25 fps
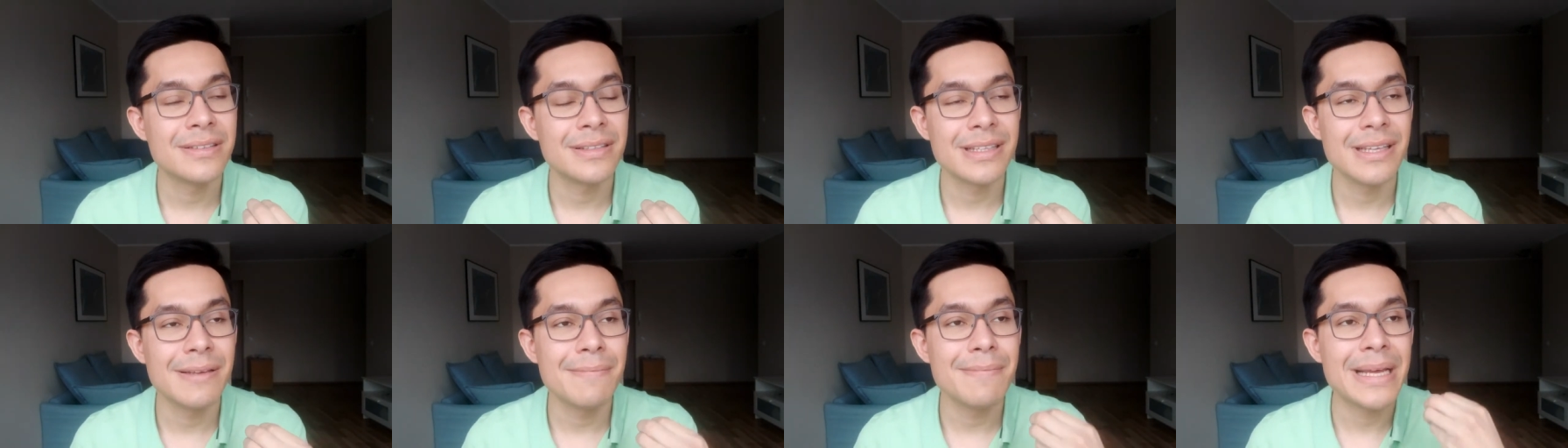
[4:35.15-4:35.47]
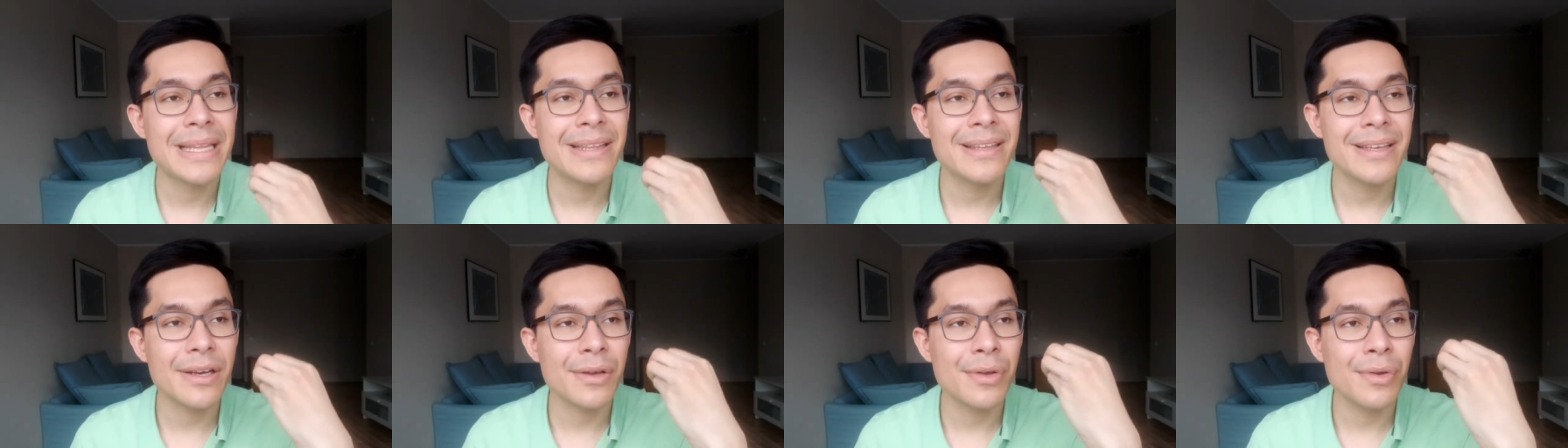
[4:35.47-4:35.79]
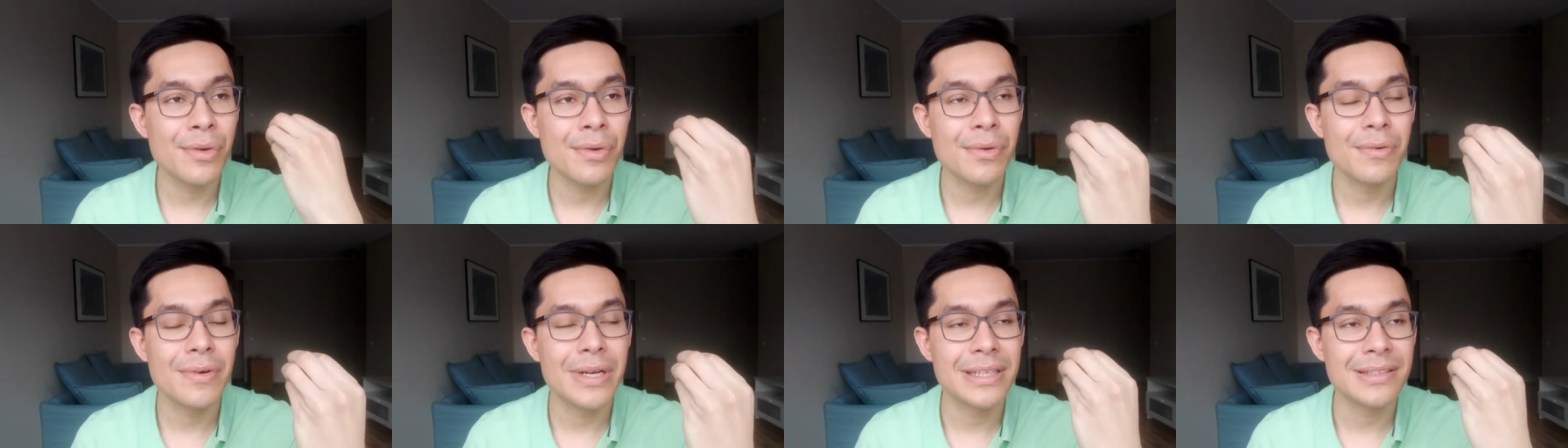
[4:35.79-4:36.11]
des
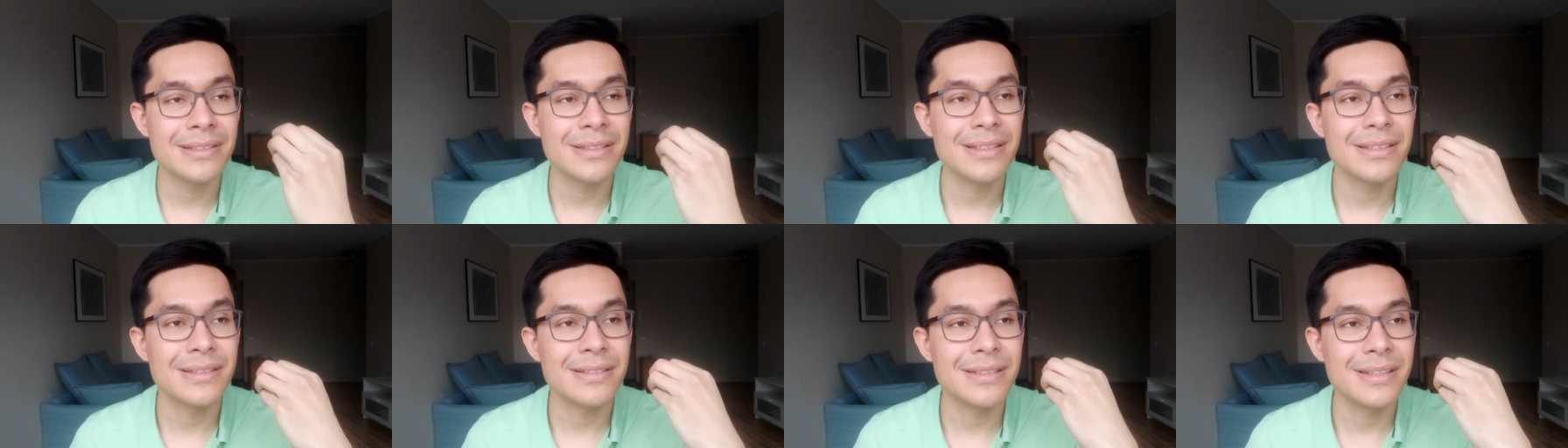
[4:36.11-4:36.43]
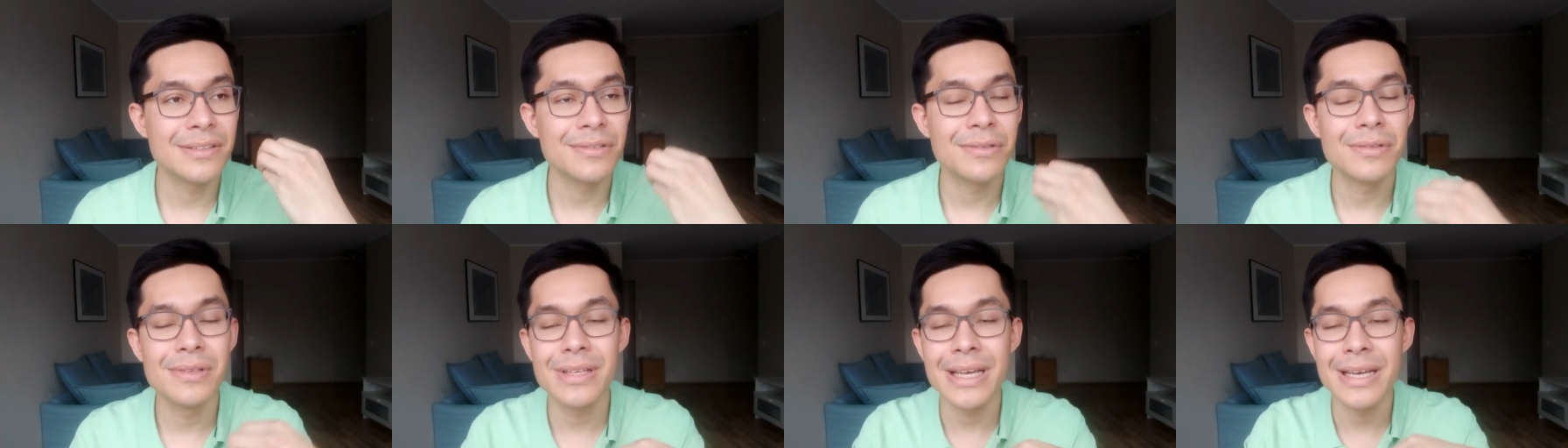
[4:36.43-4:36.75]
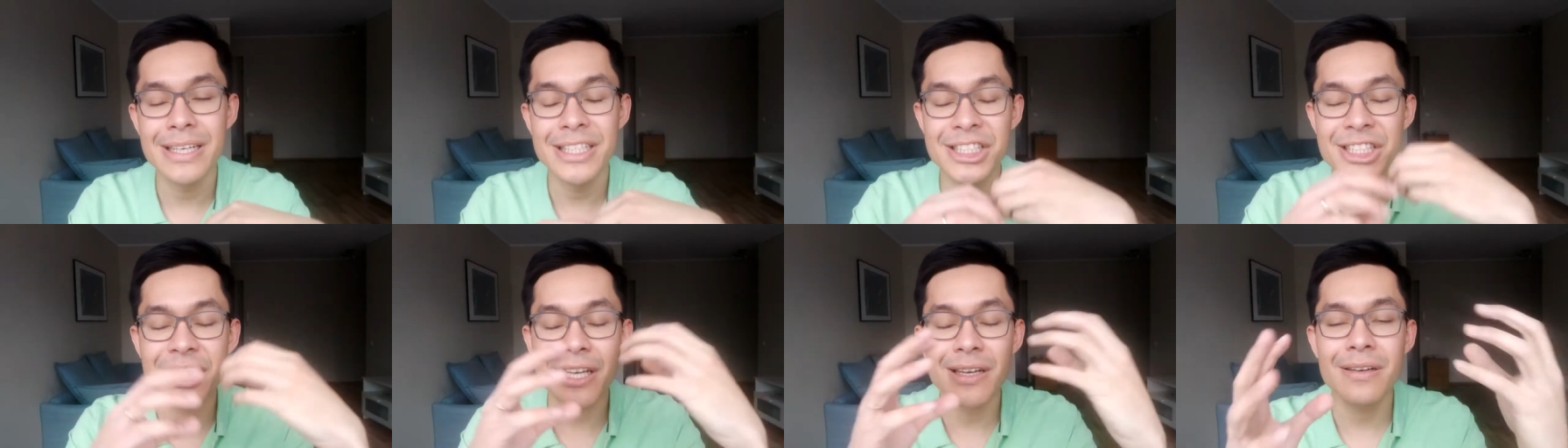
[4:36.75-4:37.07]
matériaux, c'est de
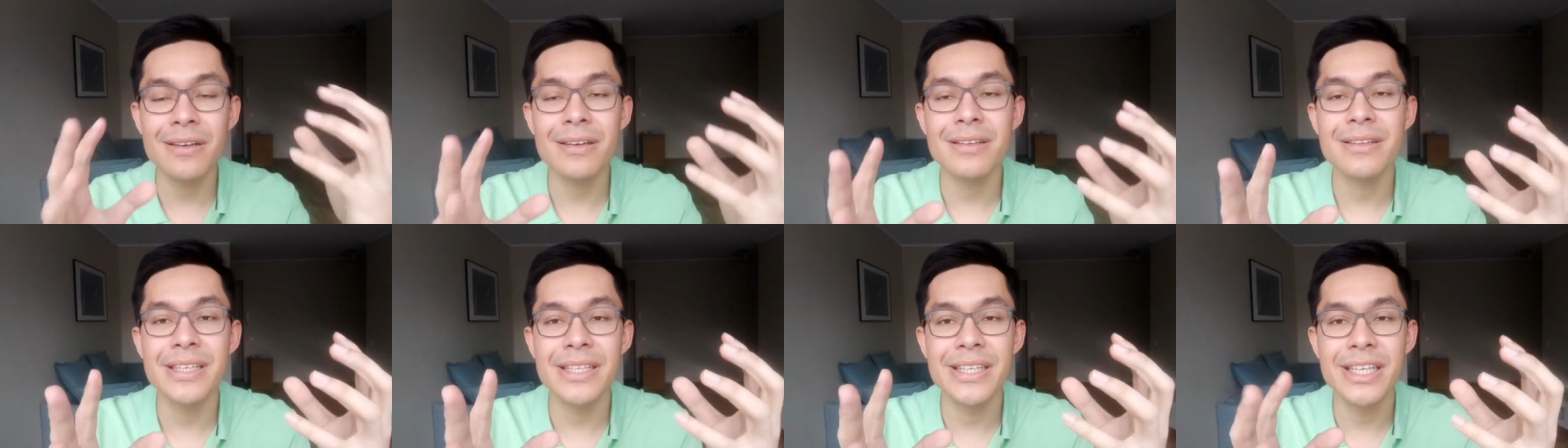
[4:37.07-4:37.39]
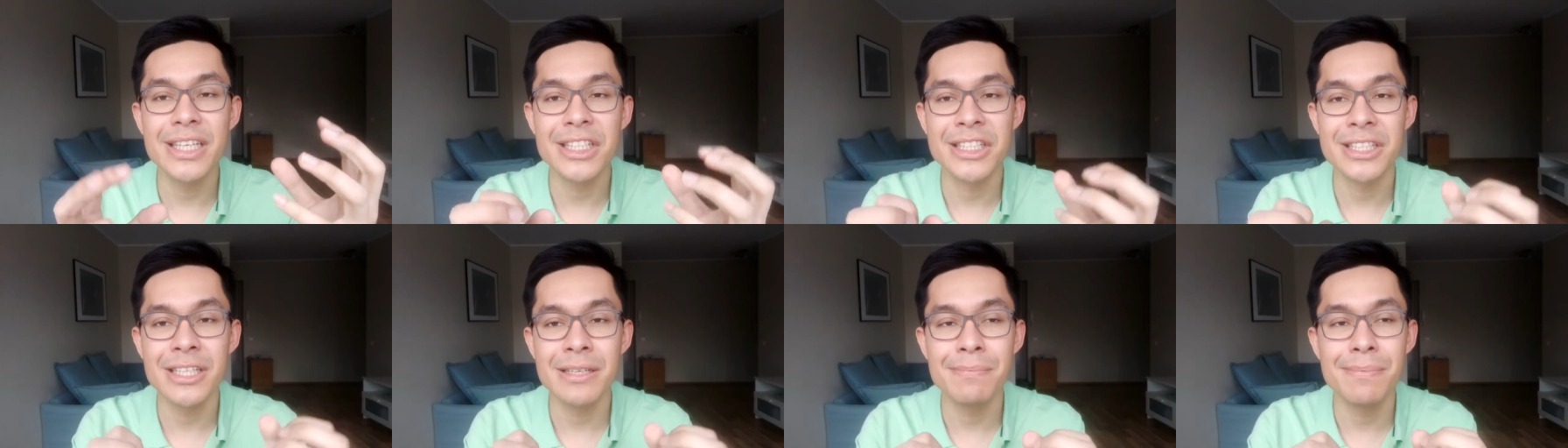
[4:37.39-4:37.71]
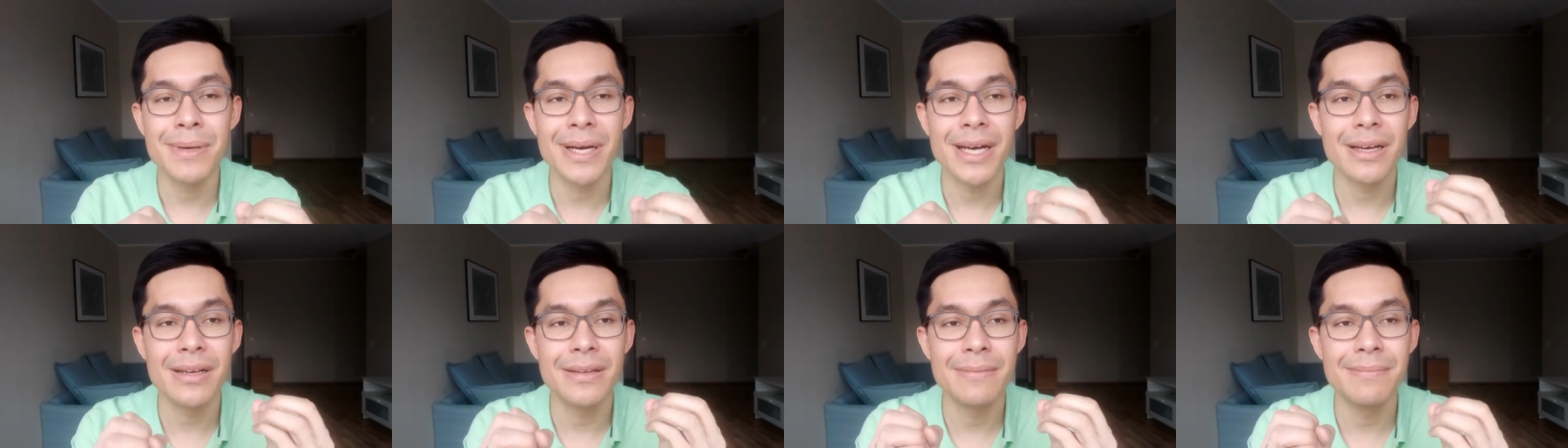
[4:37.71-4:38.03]
la chaleur dégagée
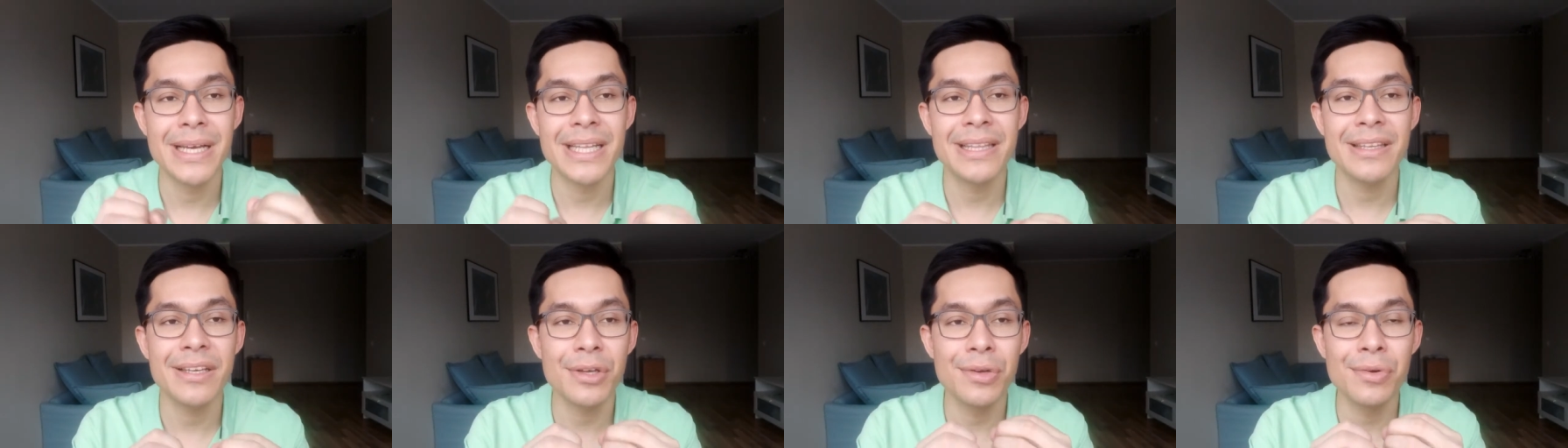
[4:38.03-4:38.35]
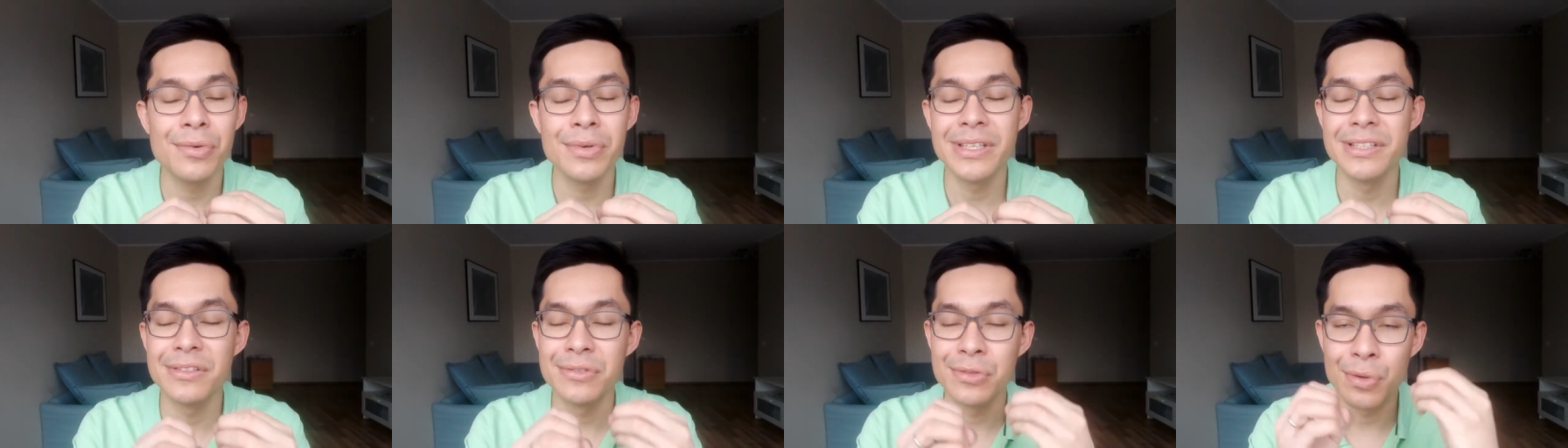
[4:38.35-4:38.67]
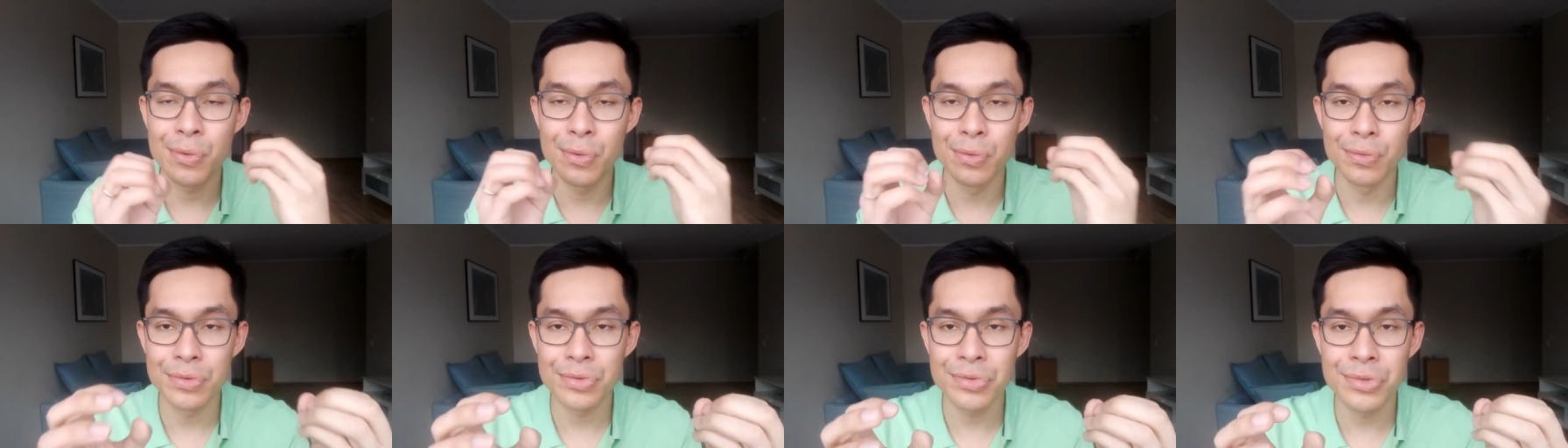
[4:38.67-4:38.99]
par un matériau qui se
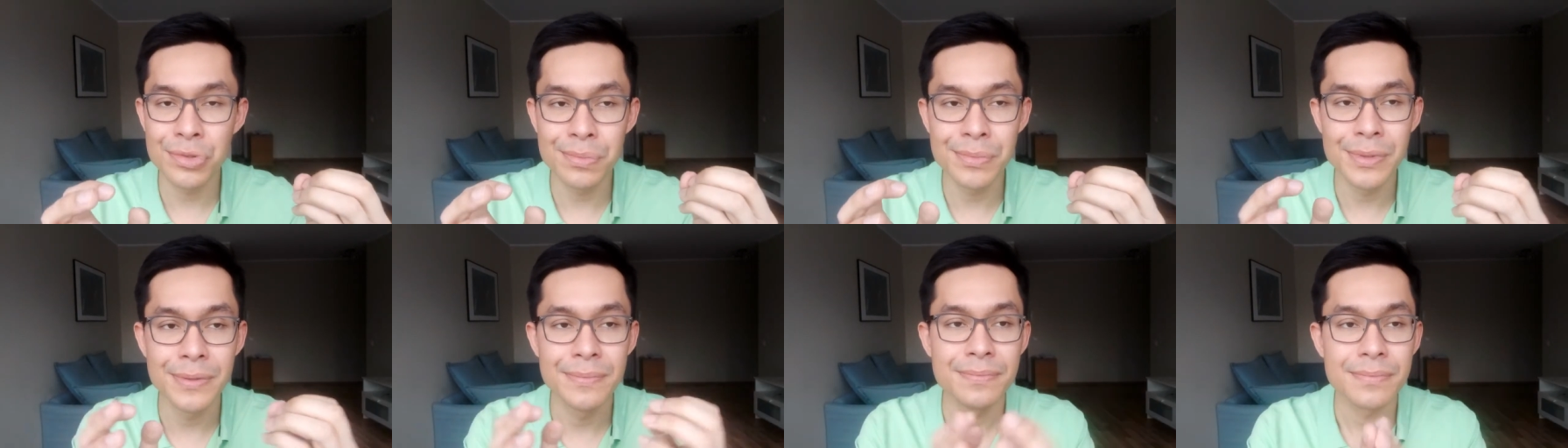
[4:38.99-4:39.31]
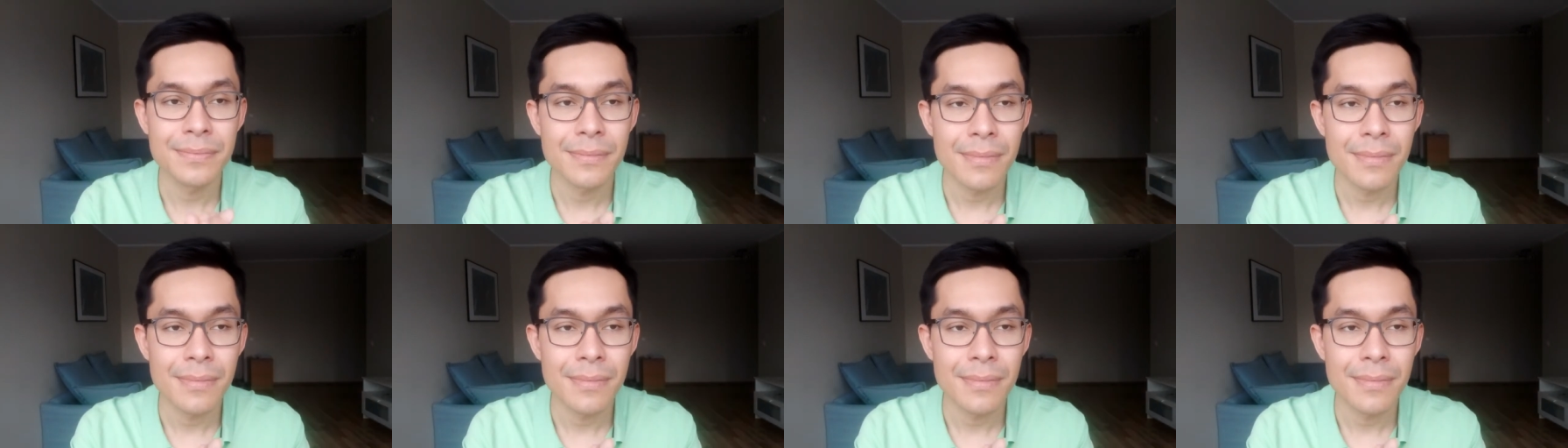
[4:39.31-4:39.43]
consume.